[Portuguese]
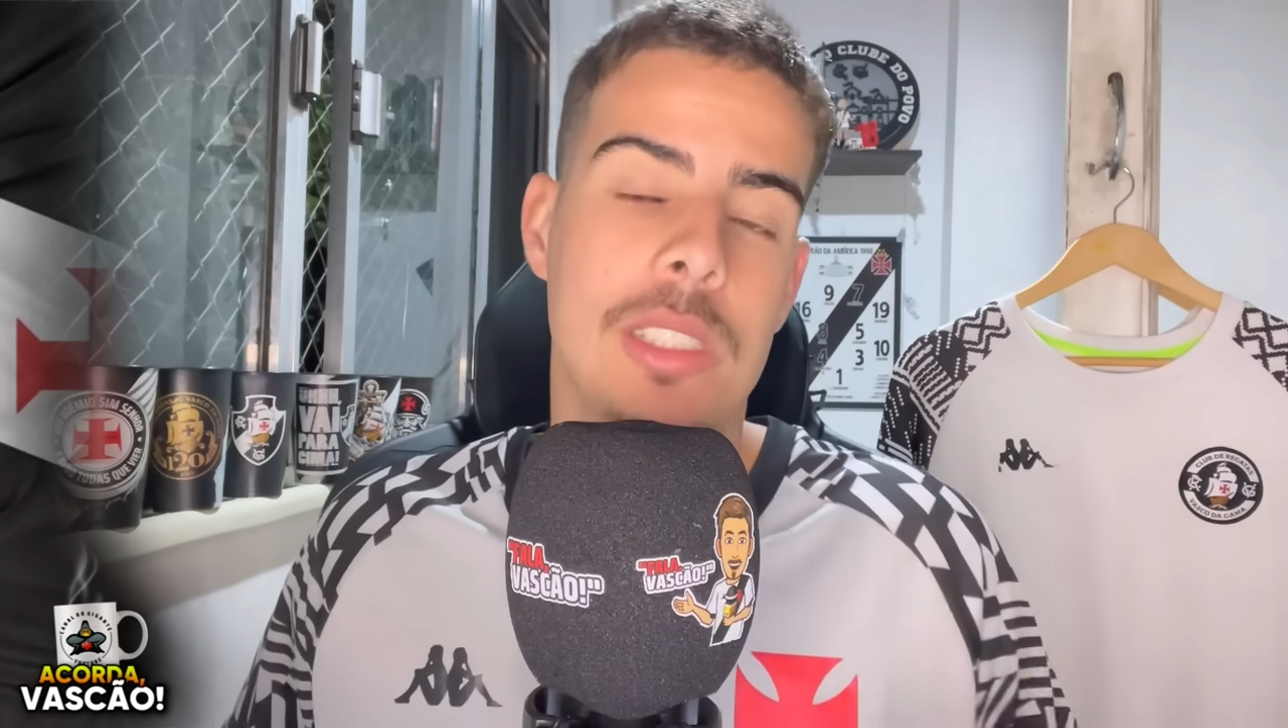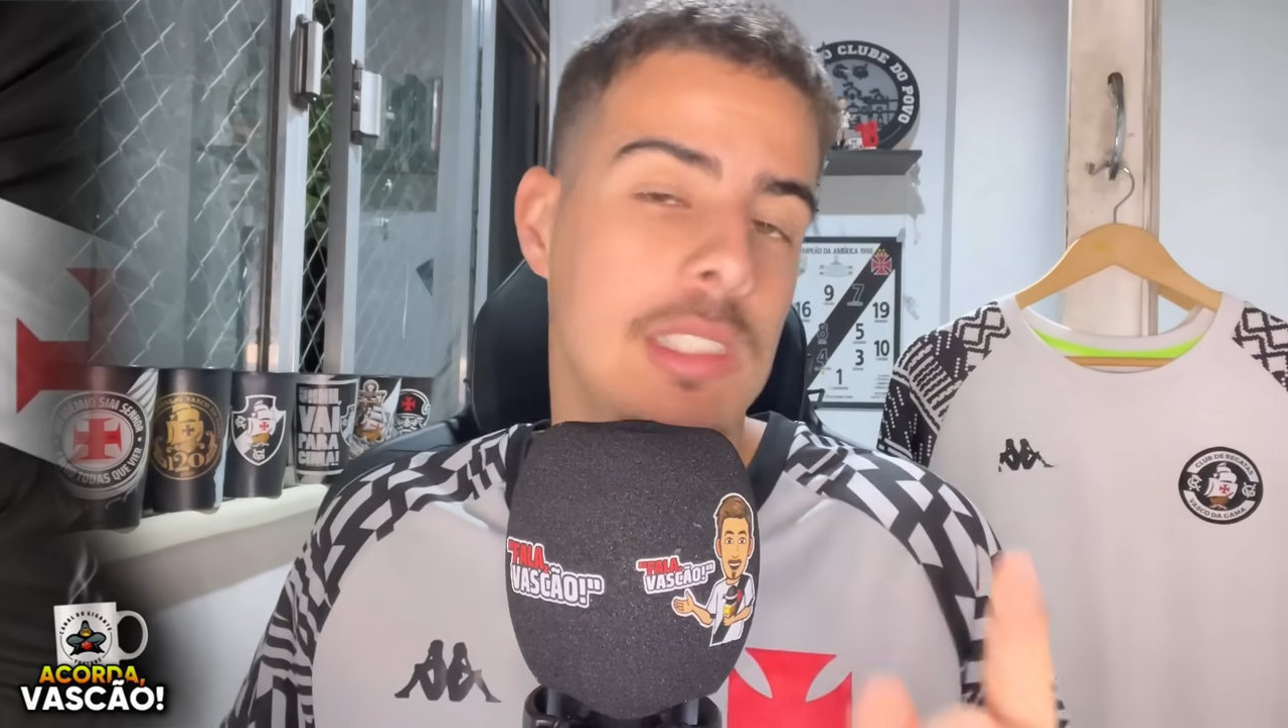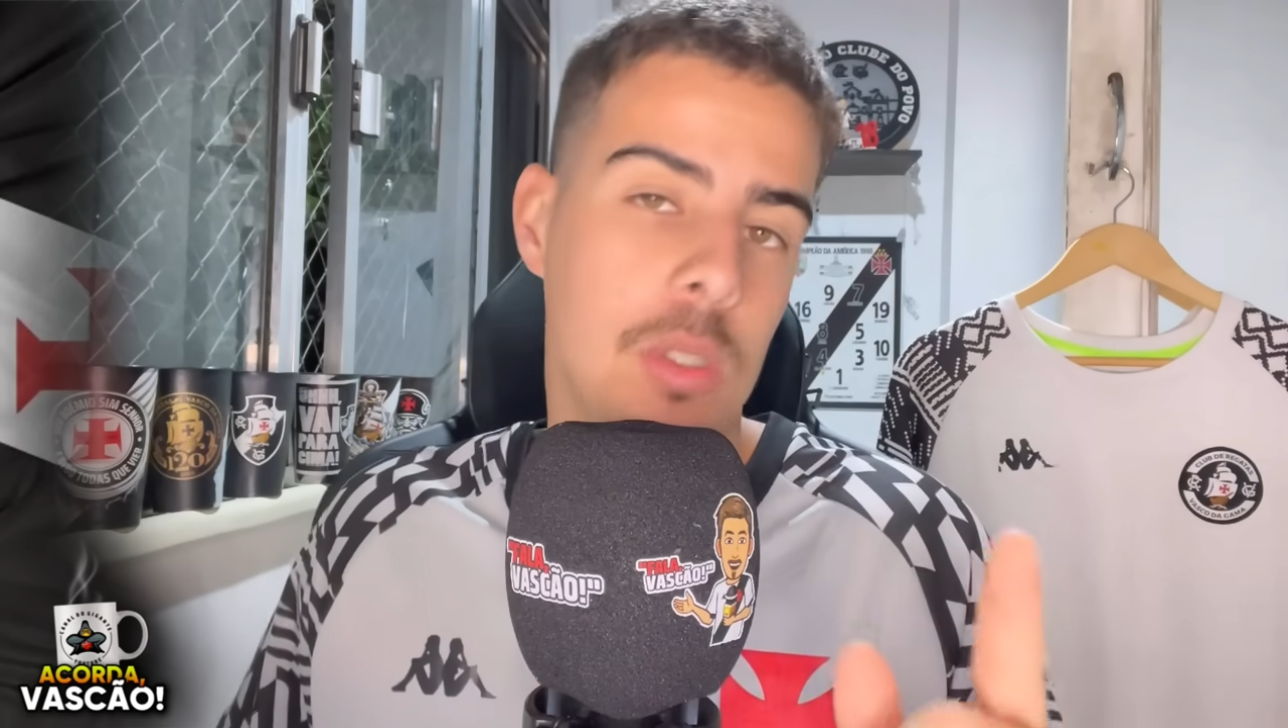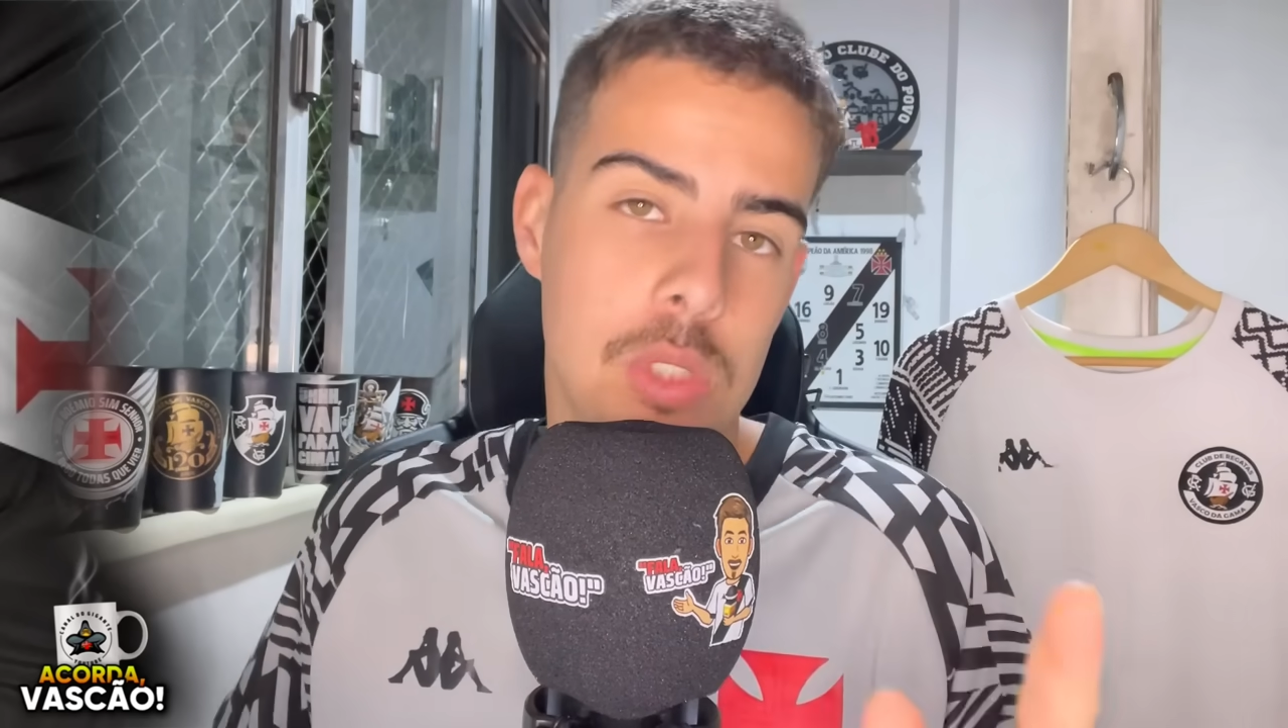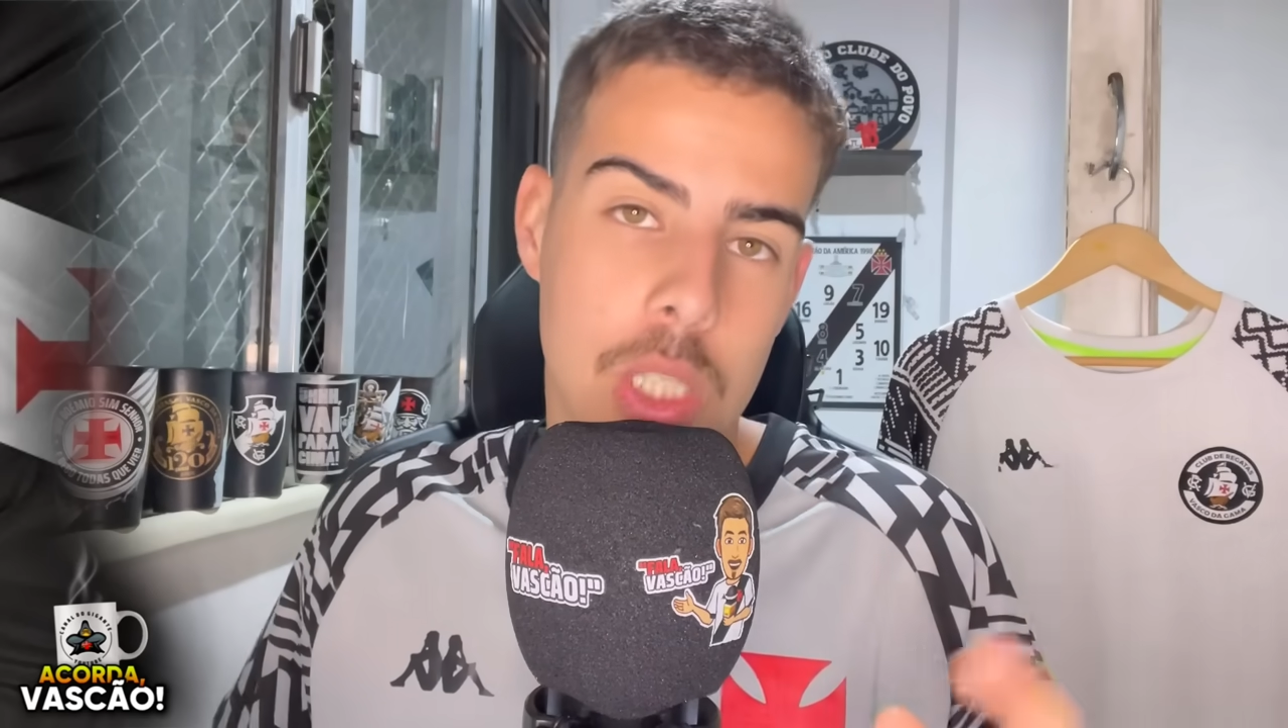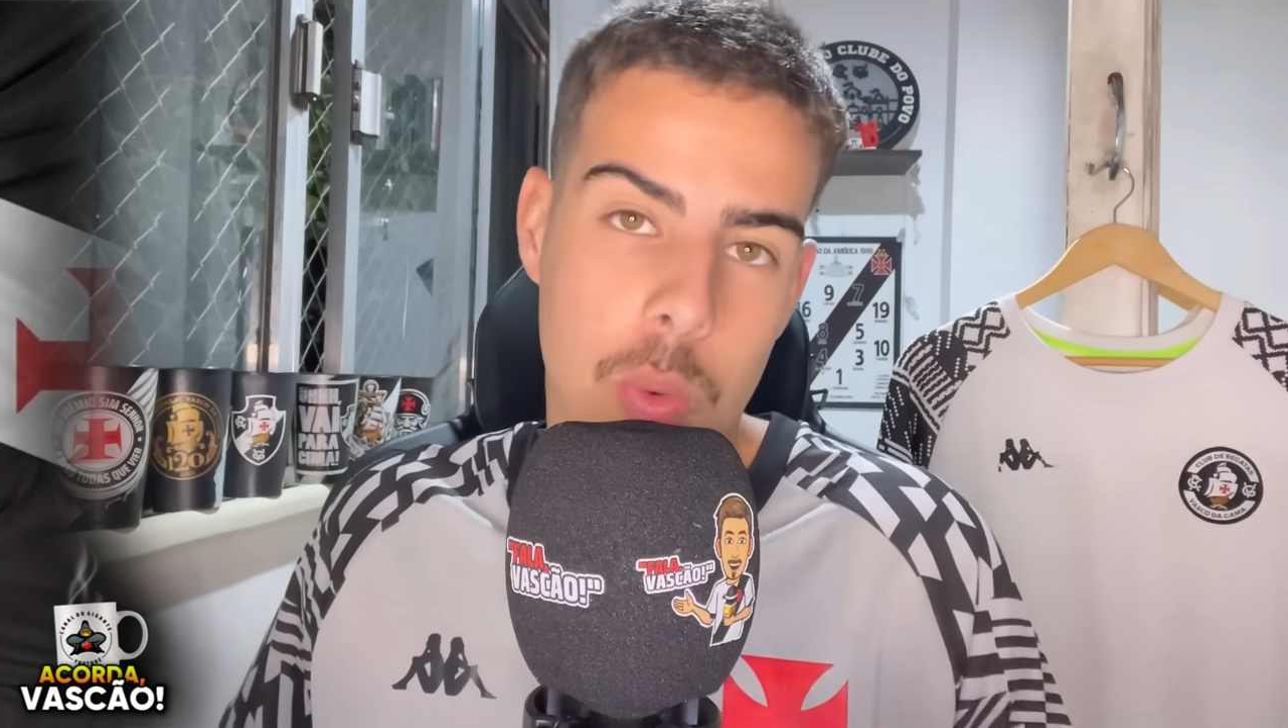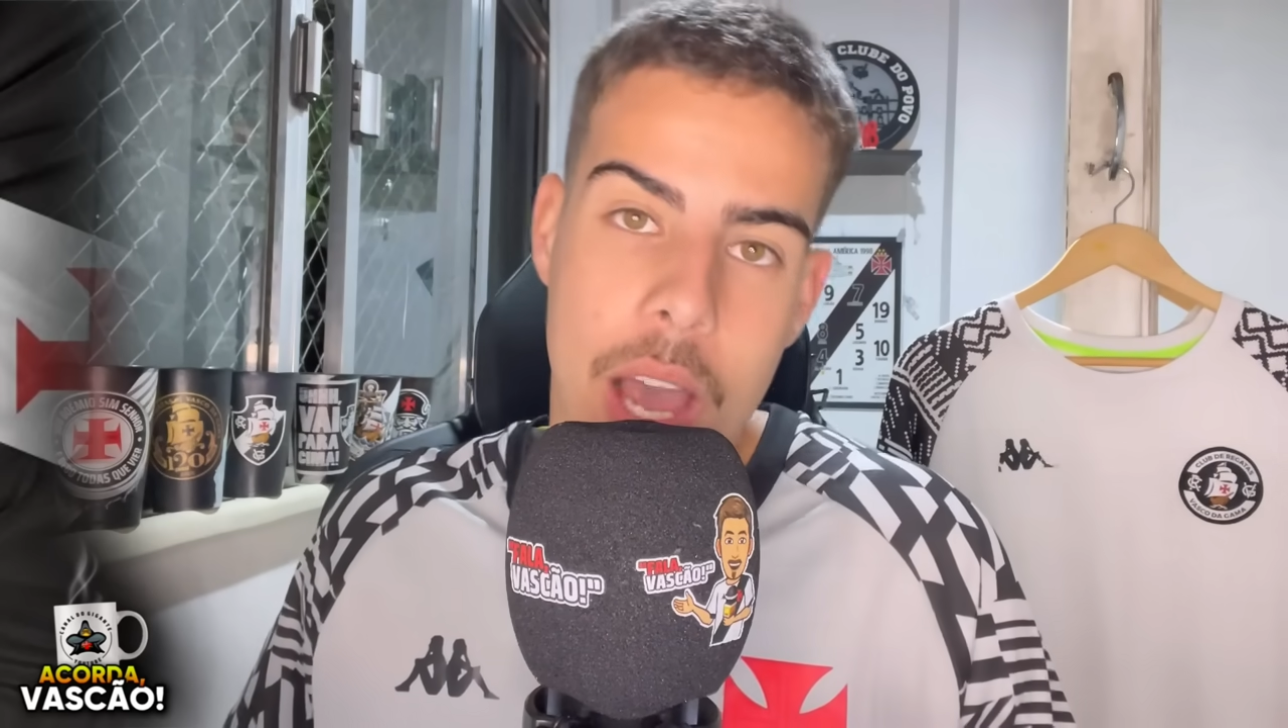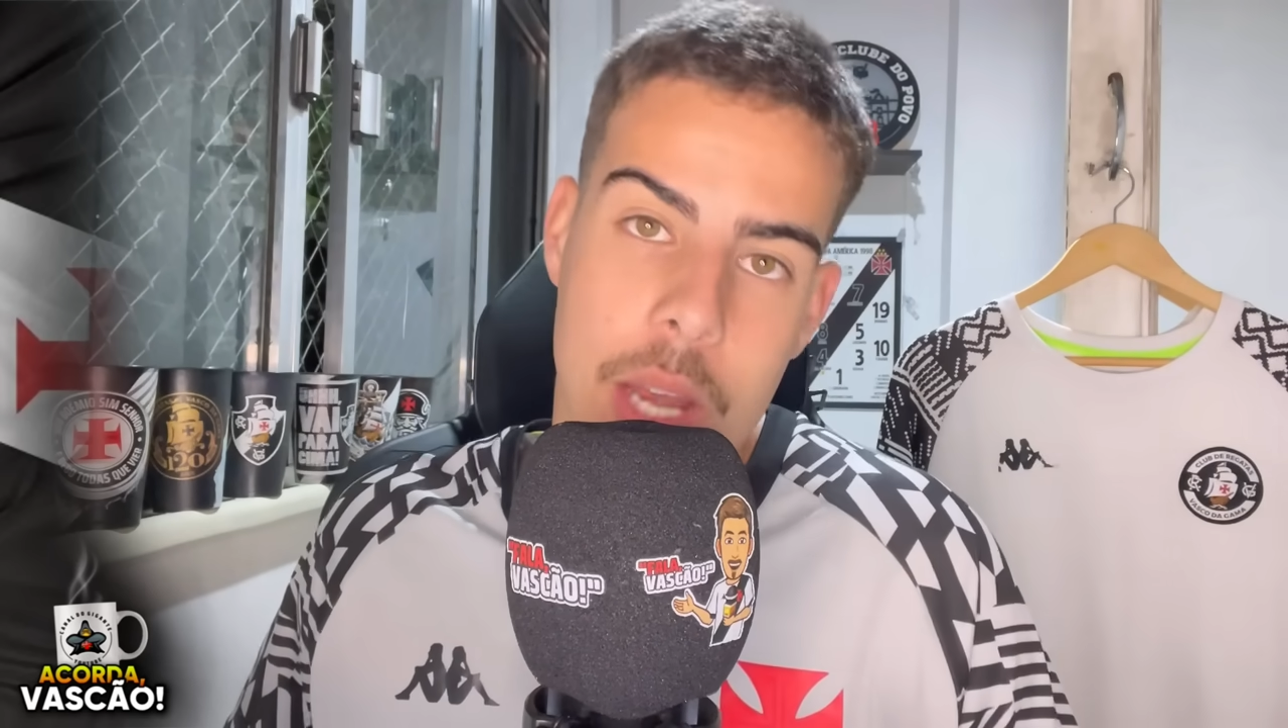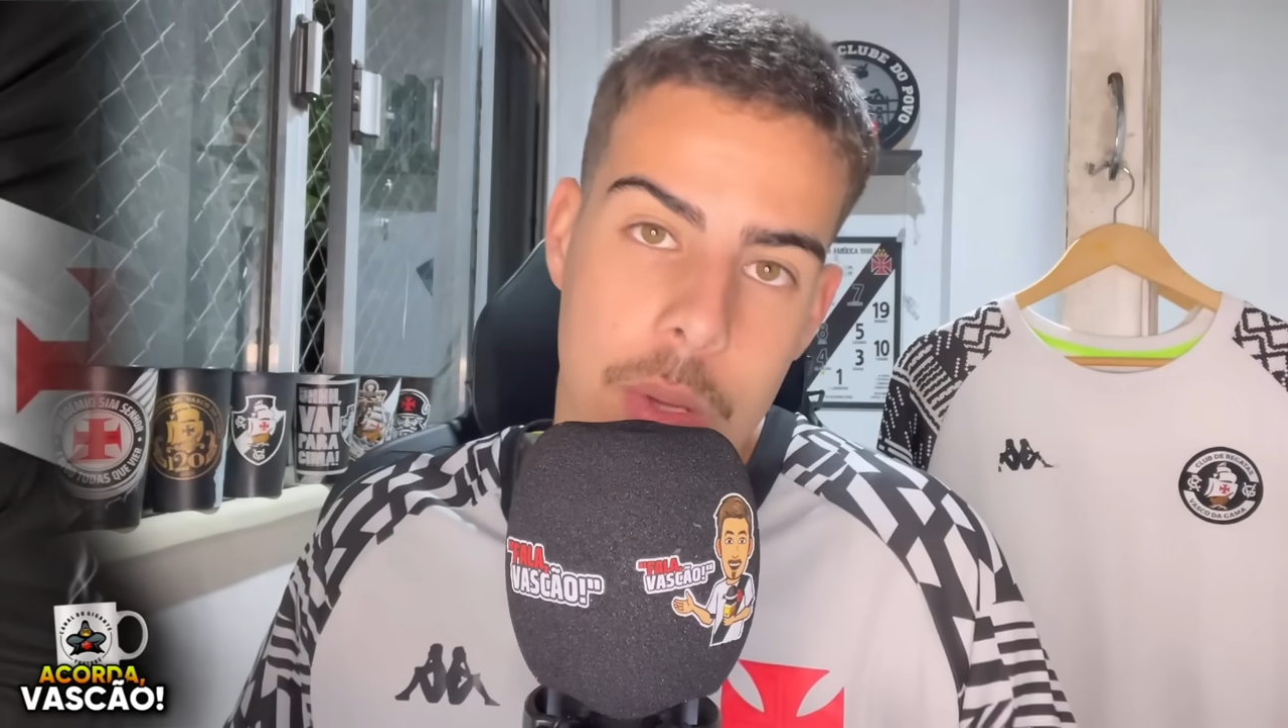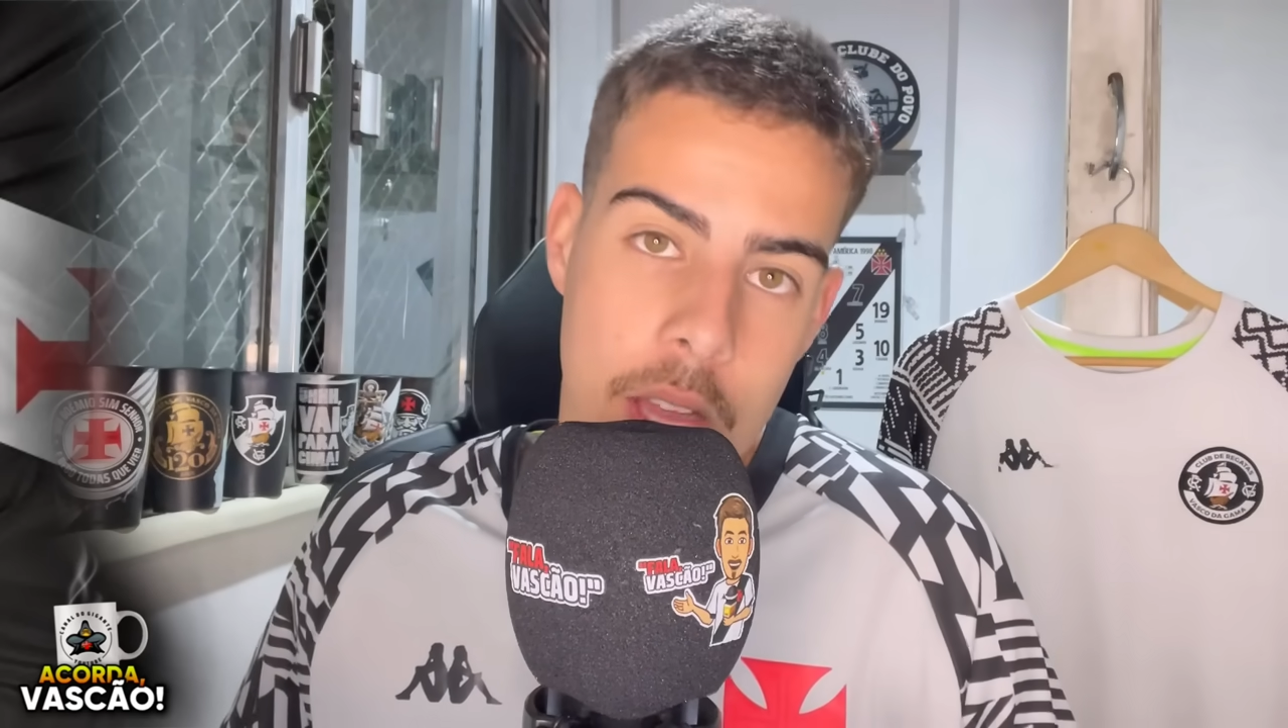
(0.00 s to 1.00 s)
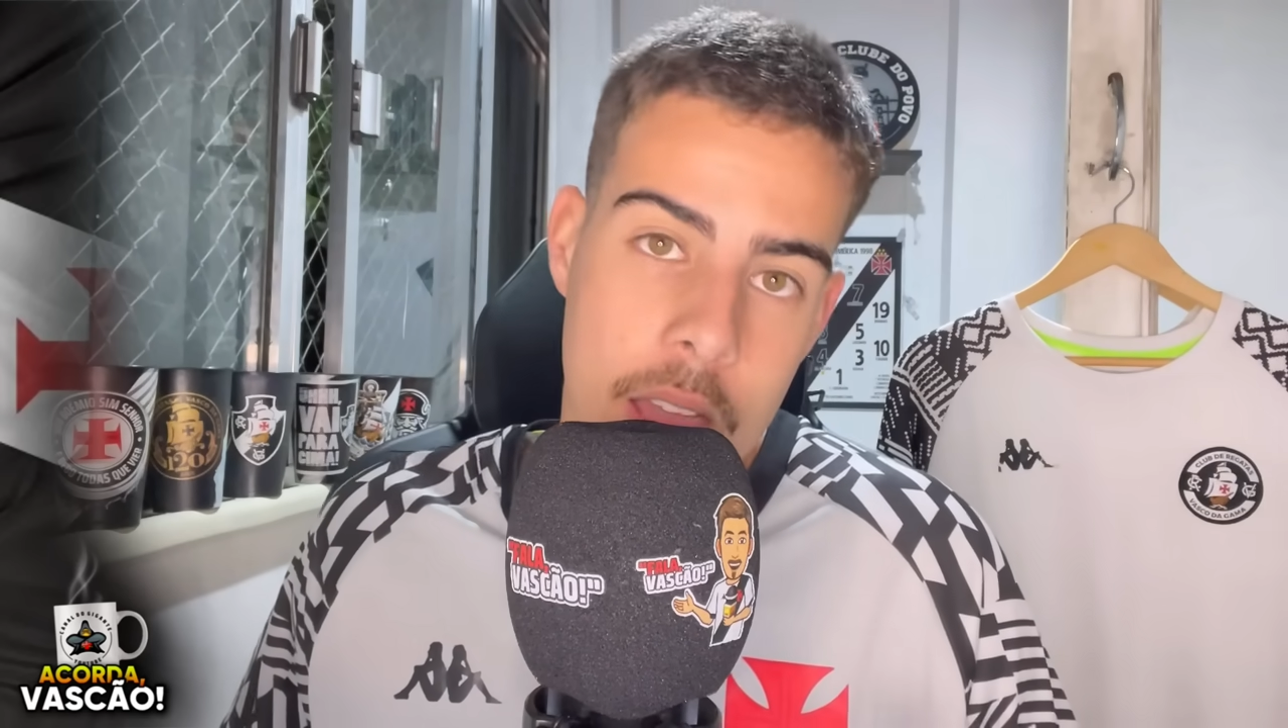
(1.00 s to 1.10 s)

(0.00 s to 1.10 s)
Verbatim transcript: em São Januário.